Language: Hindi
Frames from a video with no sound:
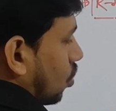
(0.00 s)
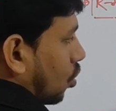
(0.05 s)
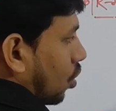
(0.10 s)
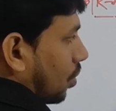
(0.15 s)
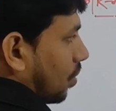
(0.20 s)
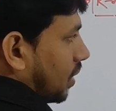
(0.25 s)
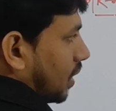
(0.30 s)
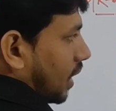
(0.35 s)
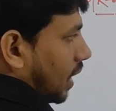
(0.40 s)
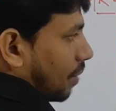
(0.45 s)

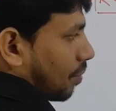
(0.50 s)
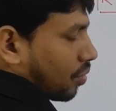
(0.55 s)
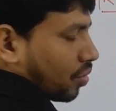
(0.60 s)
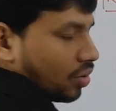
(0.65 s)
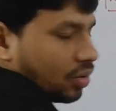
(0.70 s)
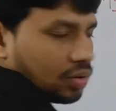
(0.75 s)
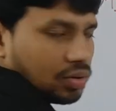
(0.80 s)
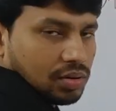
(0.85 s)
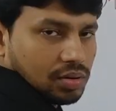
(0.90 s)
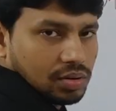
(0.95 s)
तो भी
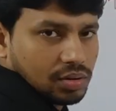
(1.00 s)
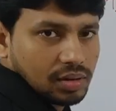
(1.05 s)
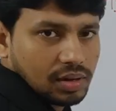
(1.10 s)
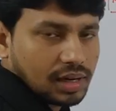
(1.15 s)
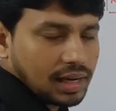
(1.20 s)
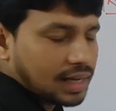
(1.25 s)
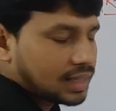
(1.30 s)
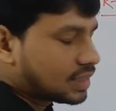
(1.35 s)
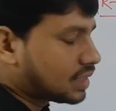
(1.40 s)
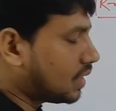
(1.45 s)
आपको
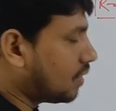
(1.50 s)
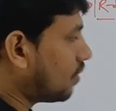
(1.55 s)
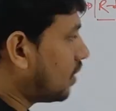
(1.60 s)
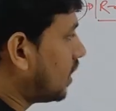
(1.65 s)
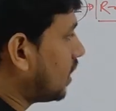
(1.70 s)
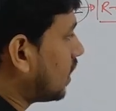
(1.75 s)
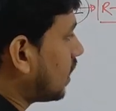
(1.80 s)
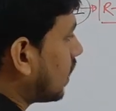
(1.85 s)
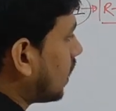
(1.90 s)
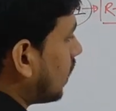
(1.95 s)
लास्ट से
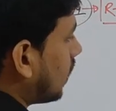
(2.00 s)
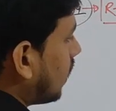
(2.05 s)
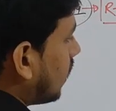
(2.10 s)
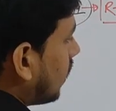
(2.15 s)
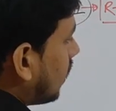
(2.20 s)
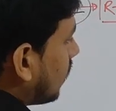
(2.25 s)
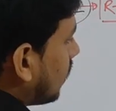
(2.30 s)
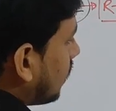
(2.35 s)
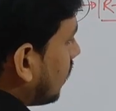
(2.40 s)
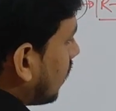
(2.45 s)
वही कराना
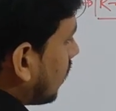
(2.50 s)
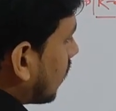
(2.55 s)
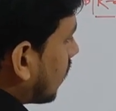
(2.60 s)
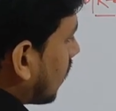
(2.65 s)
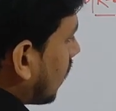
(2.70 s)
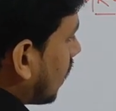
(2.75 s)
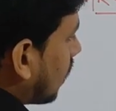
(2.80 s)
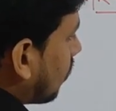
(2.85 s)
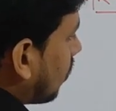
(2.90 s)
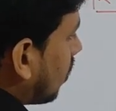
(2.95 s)
है ये
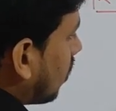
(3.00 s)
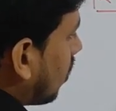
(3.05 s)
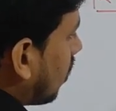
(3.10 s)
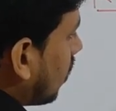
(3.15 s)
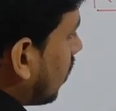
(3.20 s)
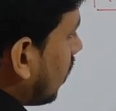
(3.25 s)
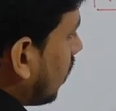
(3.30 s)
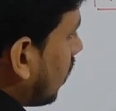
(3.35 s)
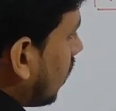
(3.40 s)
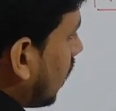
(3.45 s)
कार्बन
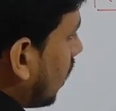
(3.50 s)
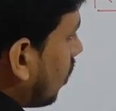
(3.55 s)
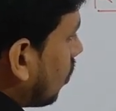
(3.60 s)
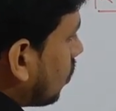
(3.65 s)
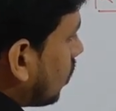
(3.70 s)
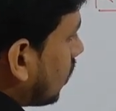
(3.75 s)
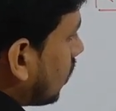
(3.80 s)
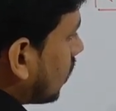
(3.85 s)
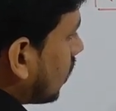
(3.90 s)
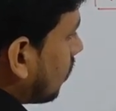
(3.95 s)
और
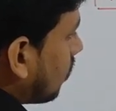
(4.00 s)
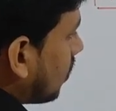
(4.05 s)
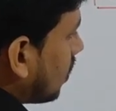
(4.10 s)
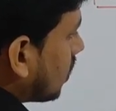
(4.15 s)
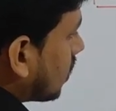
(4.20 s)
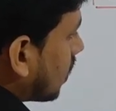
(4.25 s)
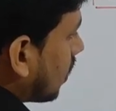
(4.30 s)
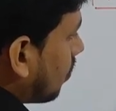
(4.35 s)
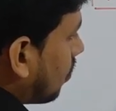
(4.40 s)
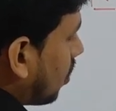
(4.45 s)
हाइड्रोजन के
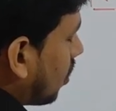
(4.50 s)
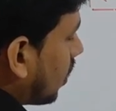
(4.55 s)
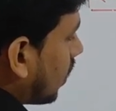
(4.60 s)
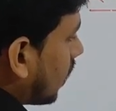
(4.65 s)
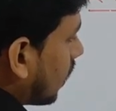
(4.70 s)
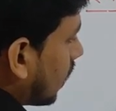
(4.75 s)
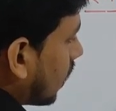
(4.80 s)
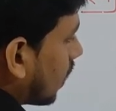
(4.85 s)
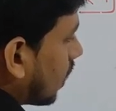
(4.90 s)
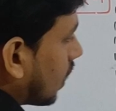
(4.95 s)
बीच का बॉन्ड
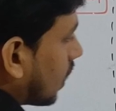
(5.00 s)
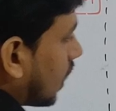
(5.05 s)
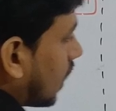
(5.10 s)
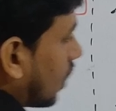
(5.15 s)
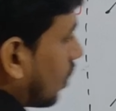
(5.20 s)
हटा करके